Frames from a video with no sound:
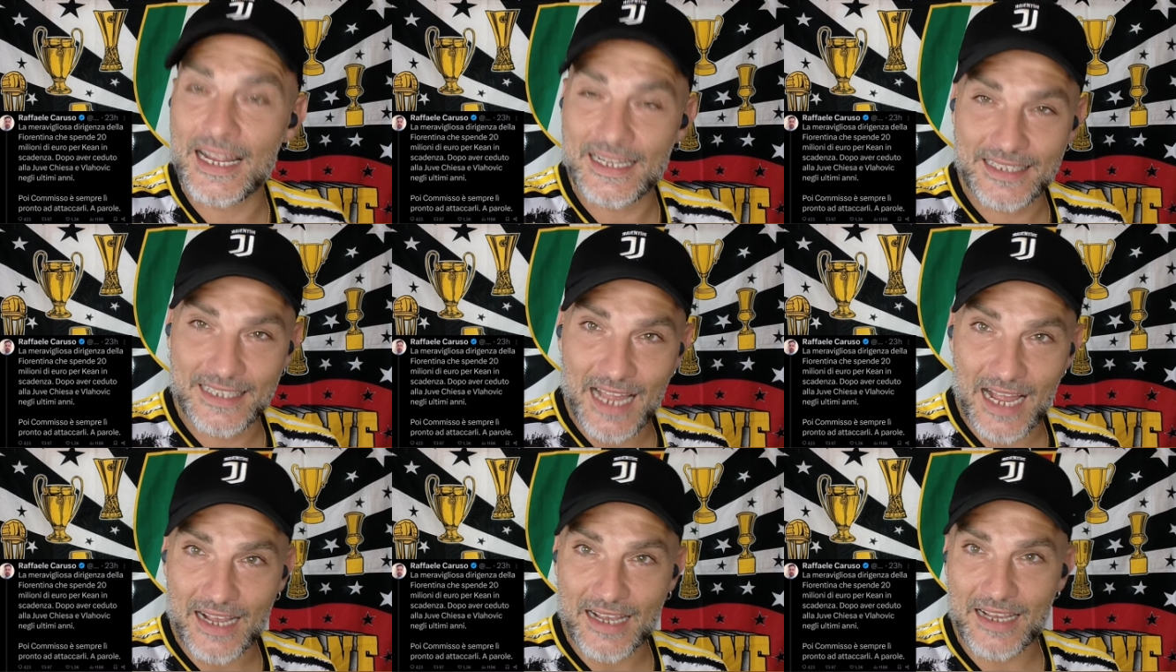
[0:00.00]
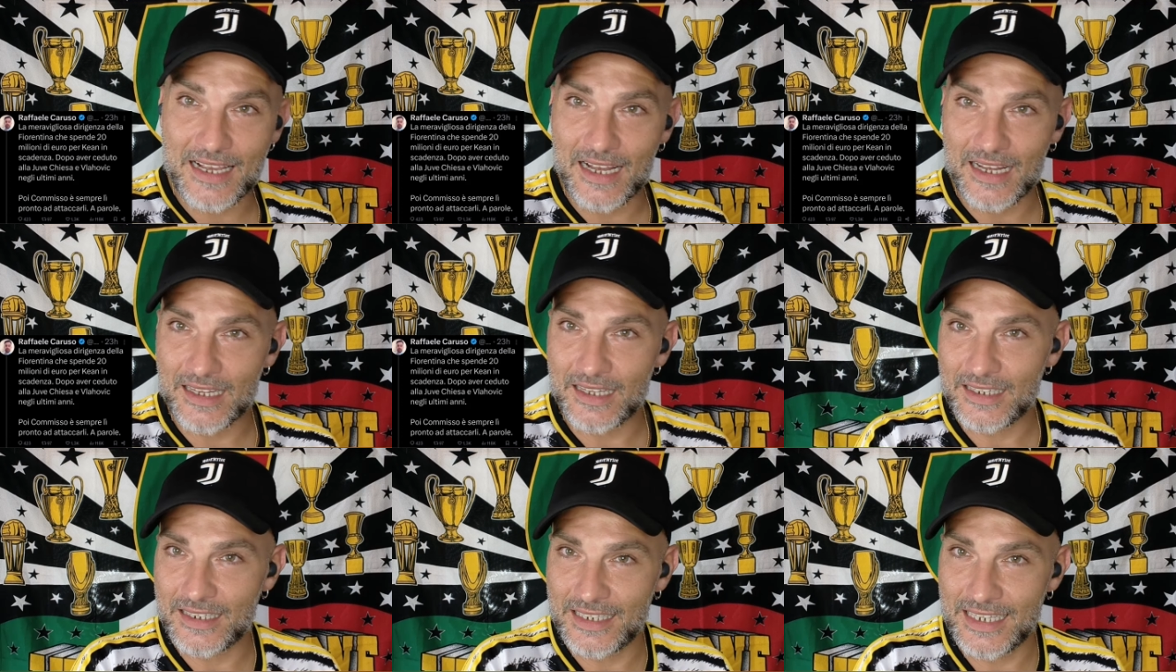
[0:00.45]

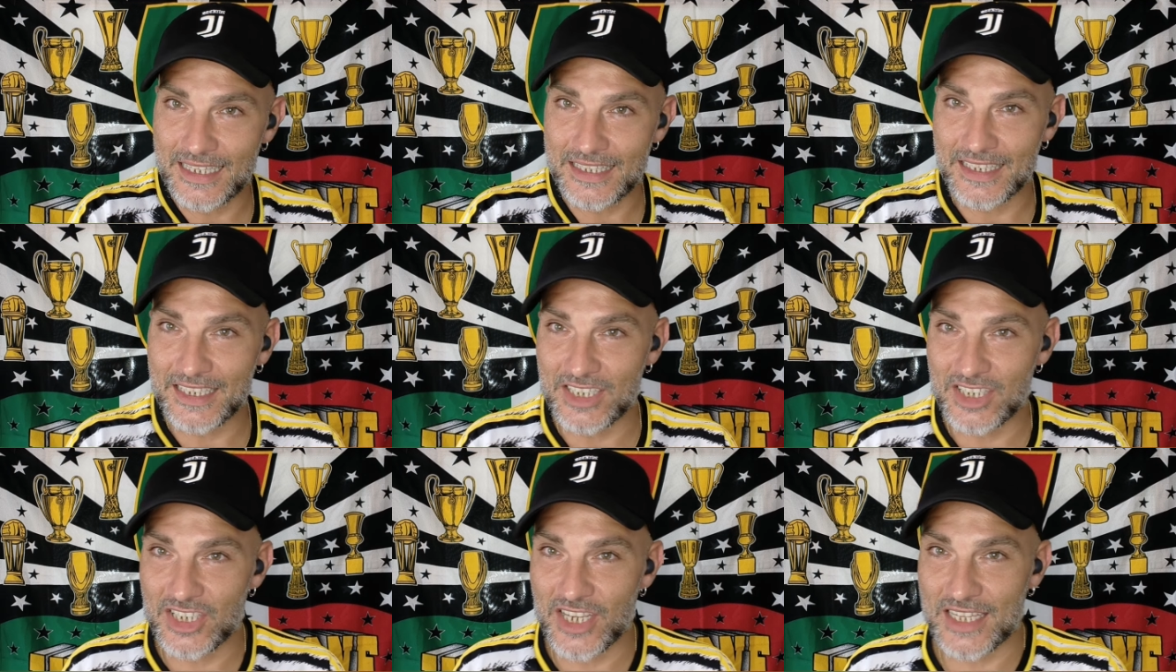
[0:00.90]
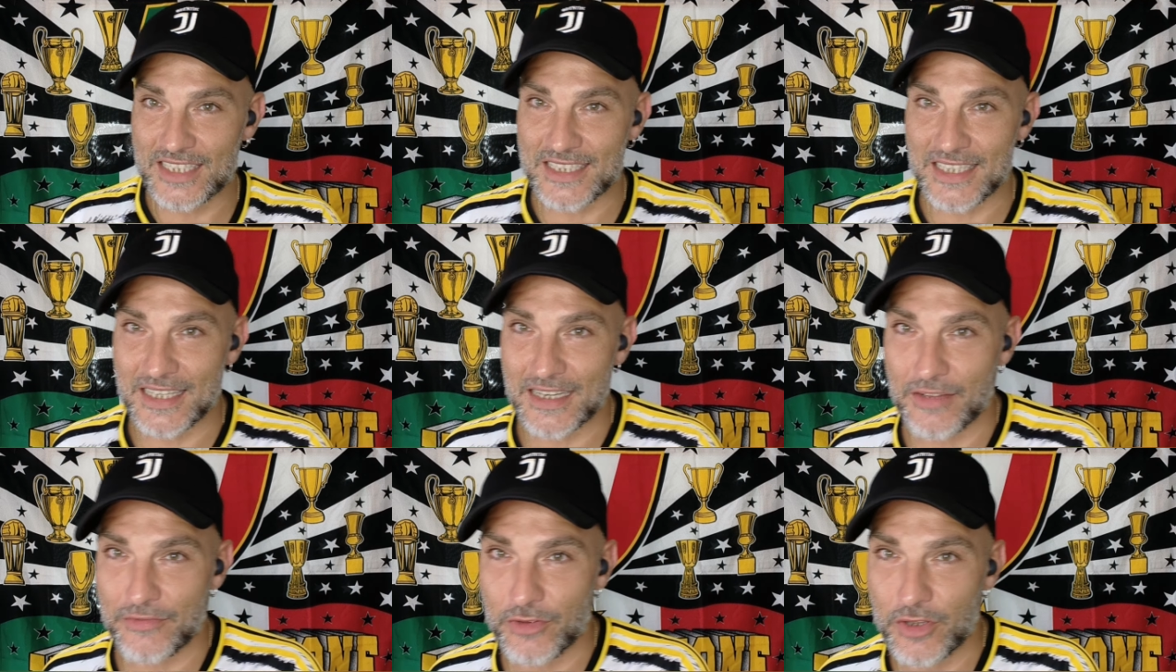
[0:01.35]
attacca la
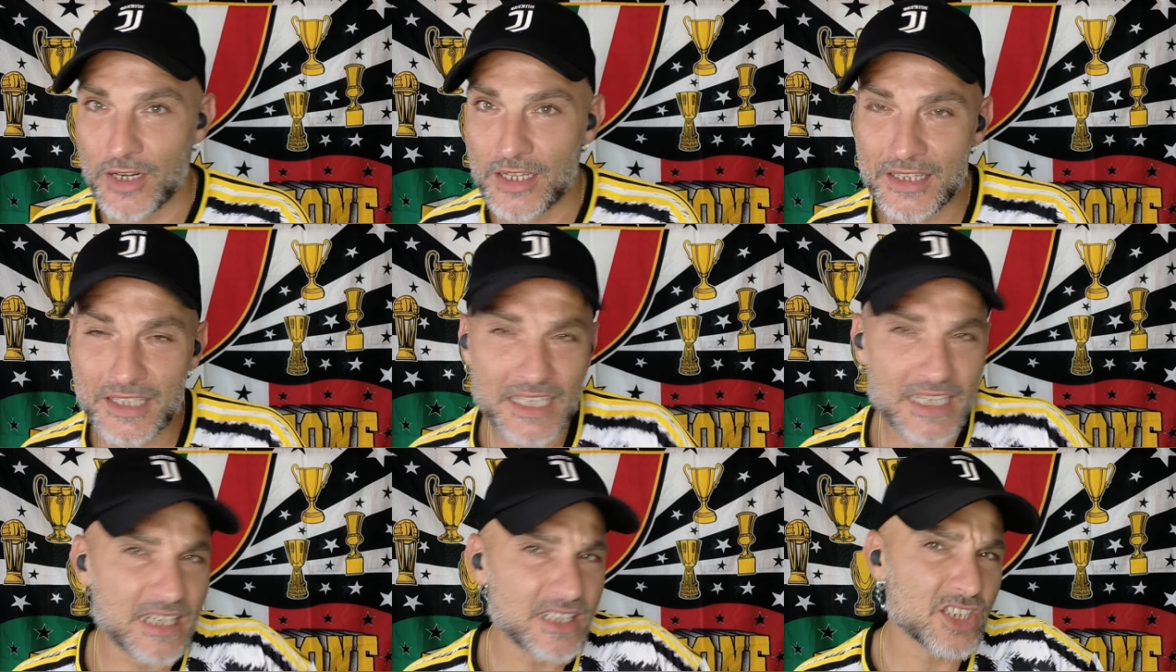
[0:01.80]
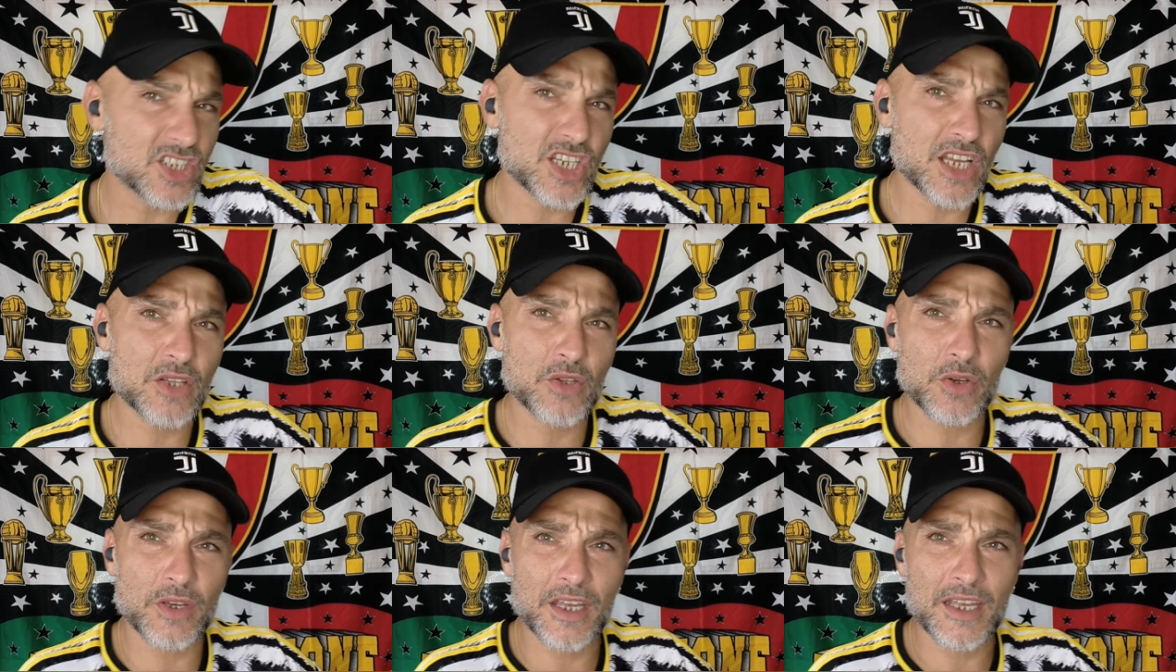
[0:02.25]
dirigenza della Fiorentina
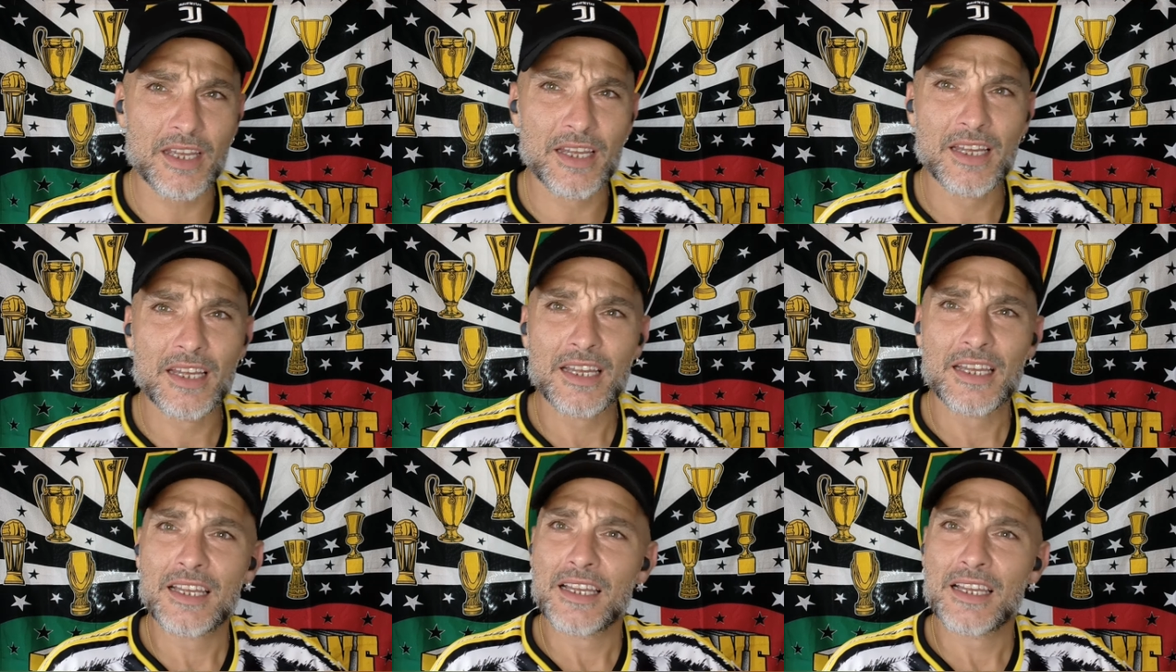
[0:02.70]
dicendo che